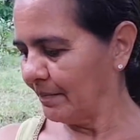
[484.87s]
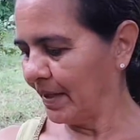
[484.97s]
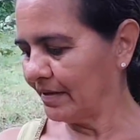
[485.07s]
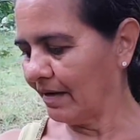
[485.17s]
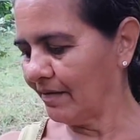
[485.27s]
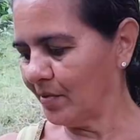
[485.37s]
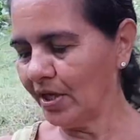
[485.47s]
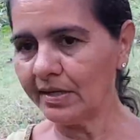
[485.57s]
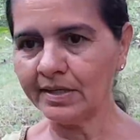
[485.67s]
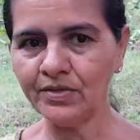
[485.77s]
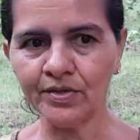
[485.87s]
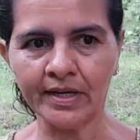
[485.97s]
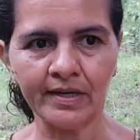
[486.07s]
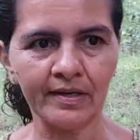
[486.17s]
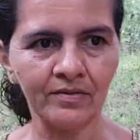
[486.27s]
pasábamos el río
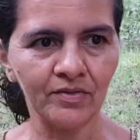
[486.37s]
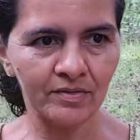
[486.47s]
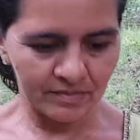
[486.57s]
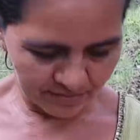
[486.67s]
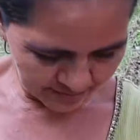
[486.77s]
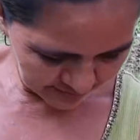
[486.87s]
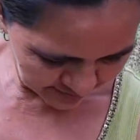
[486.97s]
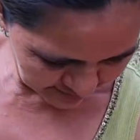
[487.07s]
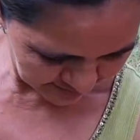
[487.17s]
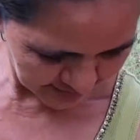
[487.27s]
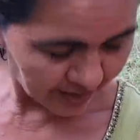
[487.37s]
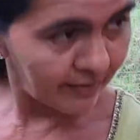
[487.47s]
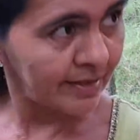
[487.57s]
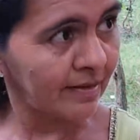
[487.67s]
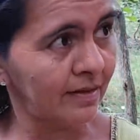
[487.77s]
que nos
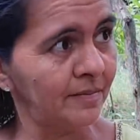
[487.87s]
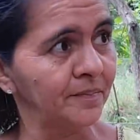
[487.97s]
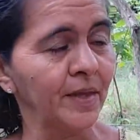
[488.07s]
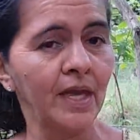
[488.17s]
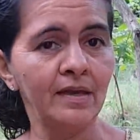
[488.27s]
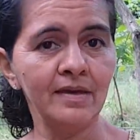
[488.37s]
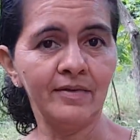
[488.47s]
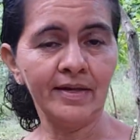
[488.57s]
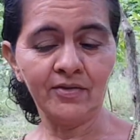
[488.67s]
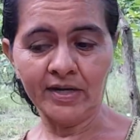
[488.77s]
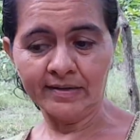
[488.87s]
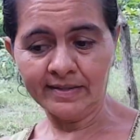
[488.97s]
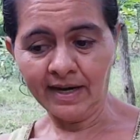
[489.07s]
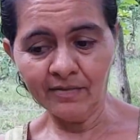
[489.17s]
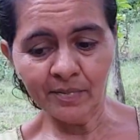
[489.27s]
llegaba hasta aquí. Y a veces nos
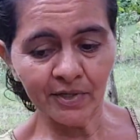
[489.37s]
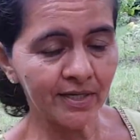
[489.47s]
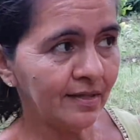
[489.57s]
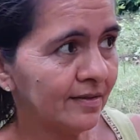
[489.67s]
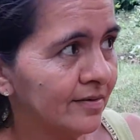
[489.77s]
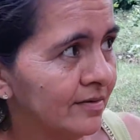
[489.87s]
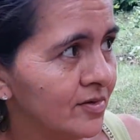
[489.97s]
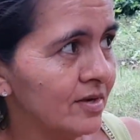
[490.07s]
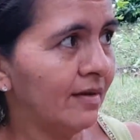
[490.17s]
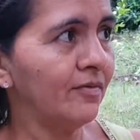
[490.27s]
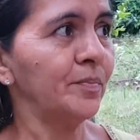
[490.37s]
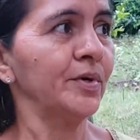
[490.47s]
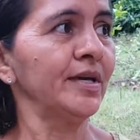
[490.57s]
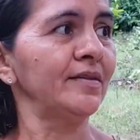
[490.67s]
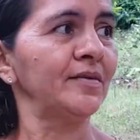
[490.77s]
arrastraba crecido, sí. llevaba un
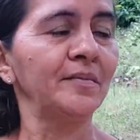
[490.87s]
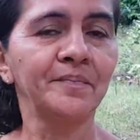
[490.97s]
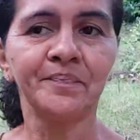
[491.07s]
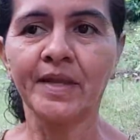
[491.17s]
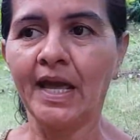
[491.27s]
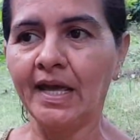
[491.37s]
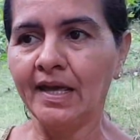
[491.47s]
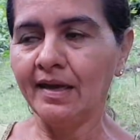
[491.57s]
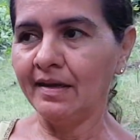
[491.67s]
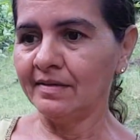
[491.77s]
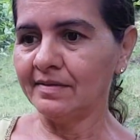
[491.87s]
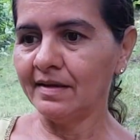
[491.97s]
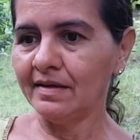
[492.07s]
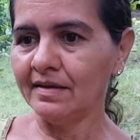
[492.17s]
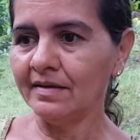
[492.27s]
poquito. Ay, no.
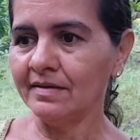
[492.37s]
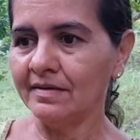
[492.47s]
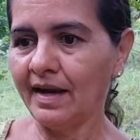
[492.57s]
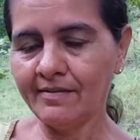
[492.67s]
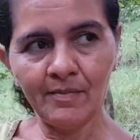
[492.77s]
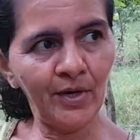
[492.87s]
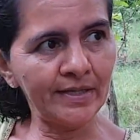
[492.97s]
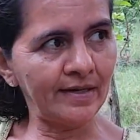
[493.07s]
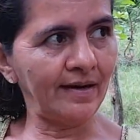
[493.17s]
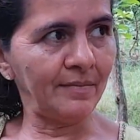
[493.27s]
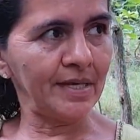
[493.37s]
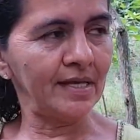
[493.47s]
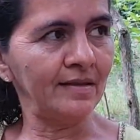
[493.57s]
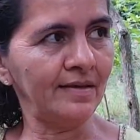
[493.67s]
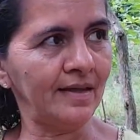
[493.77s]
Este, la íbamos a traer en la
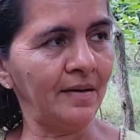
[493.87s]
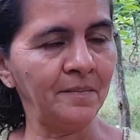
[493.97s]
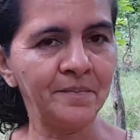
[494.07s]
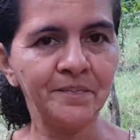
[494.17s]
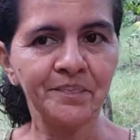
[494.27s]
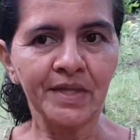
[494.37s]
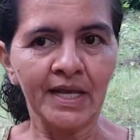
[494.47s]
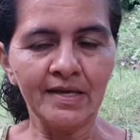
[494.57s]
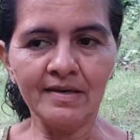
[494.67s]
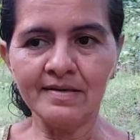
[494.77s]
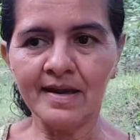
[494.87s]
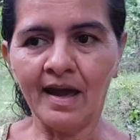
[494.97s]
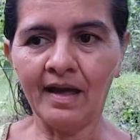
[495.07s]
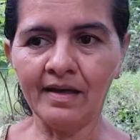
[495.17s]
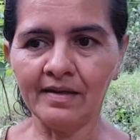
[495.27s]
mañanita. Y
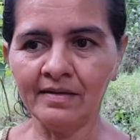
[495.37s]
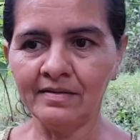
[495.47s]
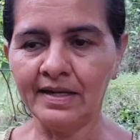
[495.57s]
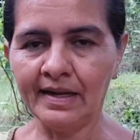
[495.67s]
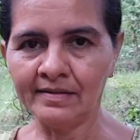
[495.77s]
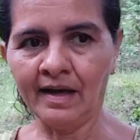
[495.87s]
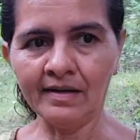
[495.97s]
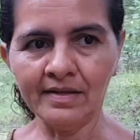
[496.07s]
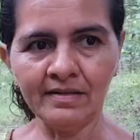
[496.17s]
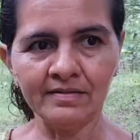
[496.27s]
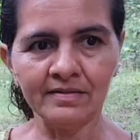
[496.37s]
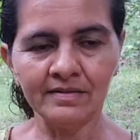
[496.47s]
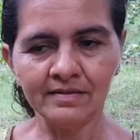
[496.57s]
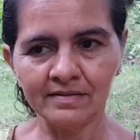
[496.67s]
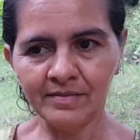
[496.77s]
ya en la tarde,
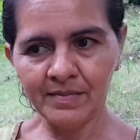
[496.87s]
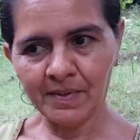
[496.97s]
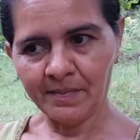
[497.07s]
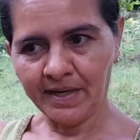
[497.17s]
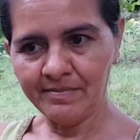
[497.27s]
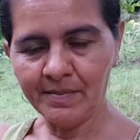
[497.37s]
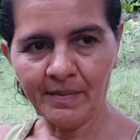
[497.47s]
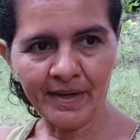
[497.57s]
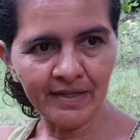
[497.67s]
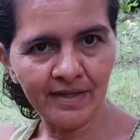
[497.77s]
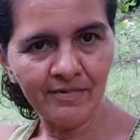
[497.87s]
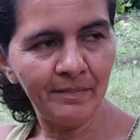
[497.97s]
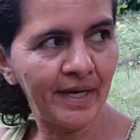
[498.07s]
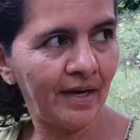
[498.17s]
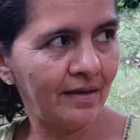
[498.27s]
mi papá y mi mamá se
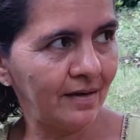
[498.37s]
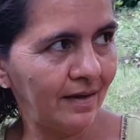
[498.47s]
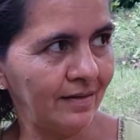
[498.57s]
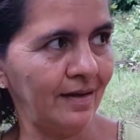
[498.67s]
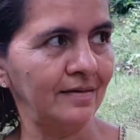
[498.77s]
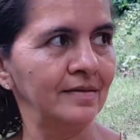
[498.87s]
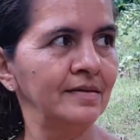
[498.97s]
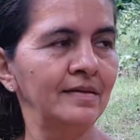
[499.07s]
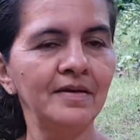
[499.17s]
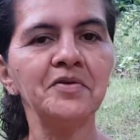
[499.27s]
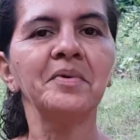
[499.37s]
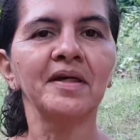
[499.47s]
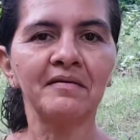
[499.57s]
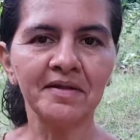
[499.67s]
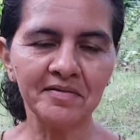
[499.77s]
iban para la iglesia y yo me
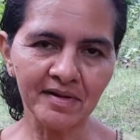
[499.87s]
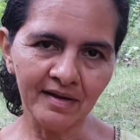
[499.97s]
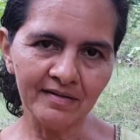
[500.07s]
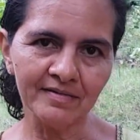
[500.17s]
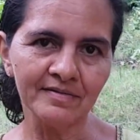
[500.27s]
quedaba haciendo el queso.